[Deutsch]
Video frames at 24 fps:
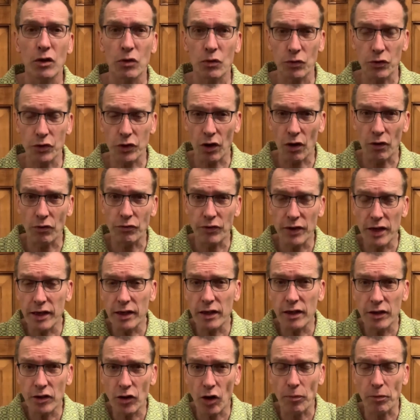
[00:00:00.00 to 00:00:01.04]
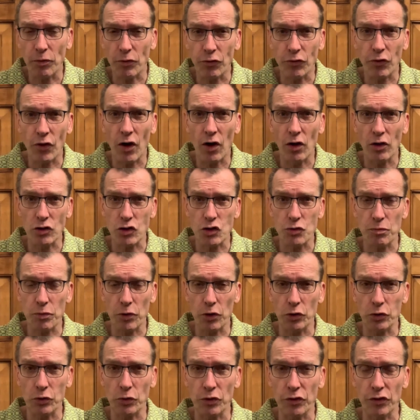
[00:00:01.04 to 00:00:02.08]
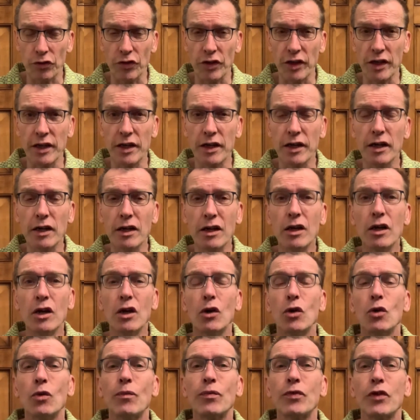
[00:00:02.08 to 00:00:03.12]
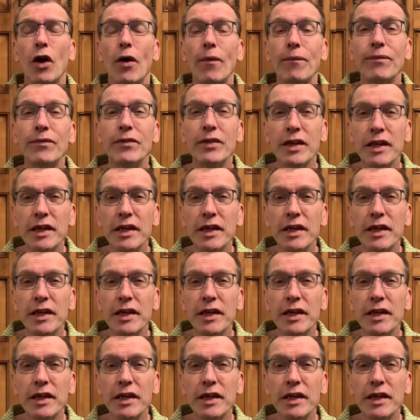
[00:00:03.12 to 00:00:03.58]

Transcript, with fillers: und dann wirklich aber falsch produzieren und dann